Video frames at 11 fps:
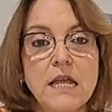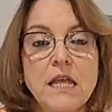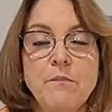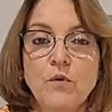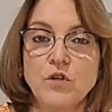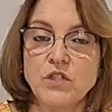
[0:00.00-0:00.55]

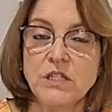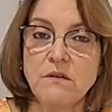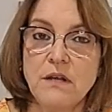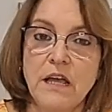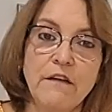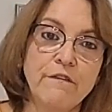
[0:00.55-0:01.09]
y
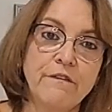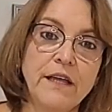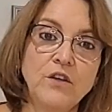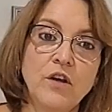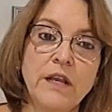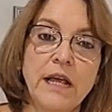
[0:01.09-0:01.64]
posibles
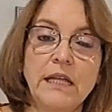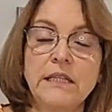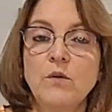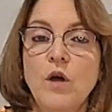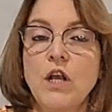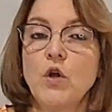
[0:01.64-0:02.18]
efectos
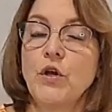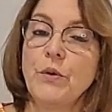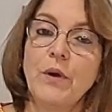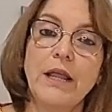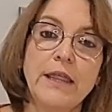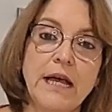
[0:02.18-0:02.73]
negativos en los
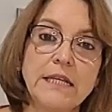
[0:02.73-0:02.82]
niveles de